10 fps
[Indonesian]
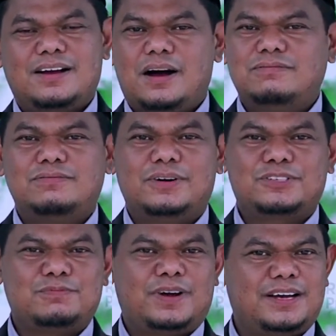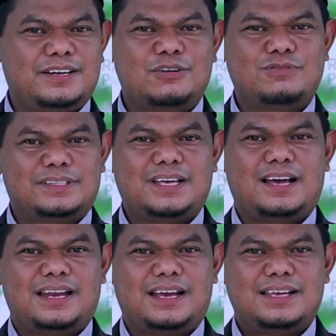Allah Subhanahu wa
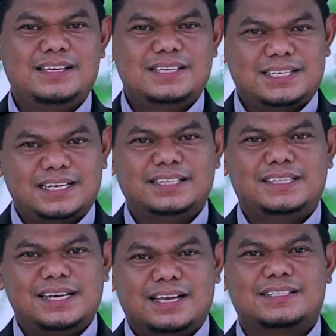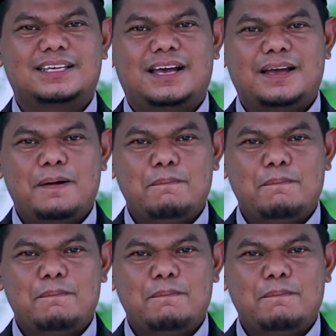taala senantiasa